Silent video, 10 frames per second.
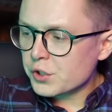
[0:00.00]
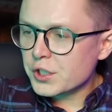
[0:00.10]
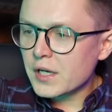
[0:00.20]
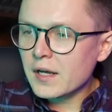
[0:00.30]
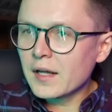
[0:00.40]

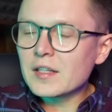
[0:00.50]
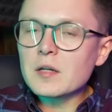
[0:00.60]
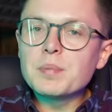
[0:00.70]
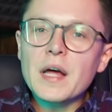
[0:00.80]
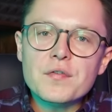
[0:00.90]
że
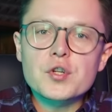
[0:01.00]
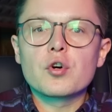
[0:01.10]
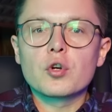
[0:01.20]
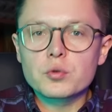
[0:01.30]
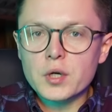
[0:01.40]
ten pierwszy
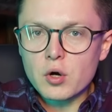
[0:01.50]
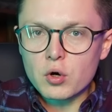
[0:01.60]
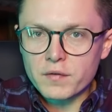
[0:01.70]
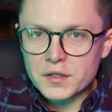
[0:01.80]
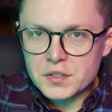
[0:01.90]
gol, którego
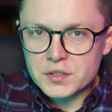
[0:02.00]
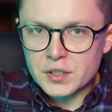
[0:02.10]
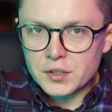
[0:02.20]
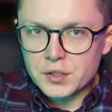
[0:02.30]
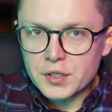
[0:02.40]
Chorwaci
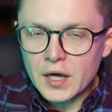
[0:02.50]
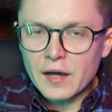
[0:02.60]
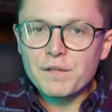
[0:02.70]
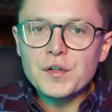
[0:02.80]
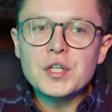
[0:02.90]
strzelili,
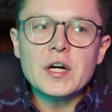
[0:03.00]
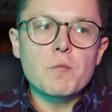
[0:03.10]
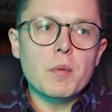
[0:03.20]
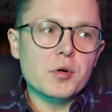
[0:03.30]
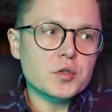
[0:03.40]
wynikał
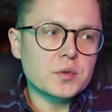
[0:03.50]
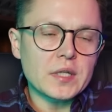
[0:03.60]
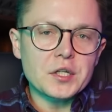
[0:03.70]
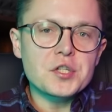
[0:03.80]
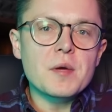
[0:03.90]
po prostu z
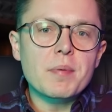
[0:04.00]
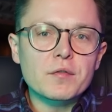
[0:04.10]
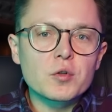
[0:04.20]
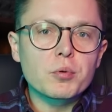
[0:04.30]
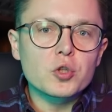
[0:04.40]
jakiejś
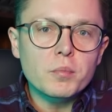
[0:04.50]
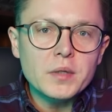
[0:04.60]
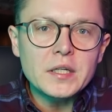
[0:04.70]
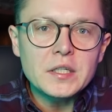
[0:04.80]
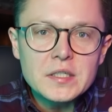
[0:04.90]

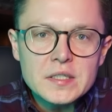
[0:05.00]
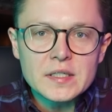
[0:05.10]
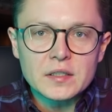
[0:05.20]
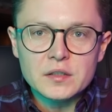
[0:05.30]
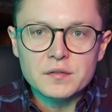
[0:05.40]
nieprawdopodobnej
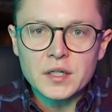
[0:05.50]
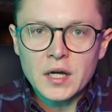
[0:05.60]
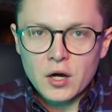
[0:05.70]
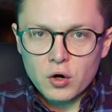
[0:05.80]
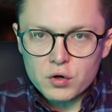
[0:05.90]
inicjatywy
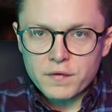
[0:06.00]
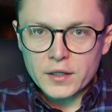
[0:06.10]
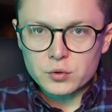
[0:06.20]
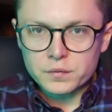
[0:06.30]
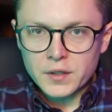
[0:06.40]

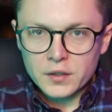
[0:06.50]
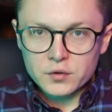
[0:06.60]
Chorwatów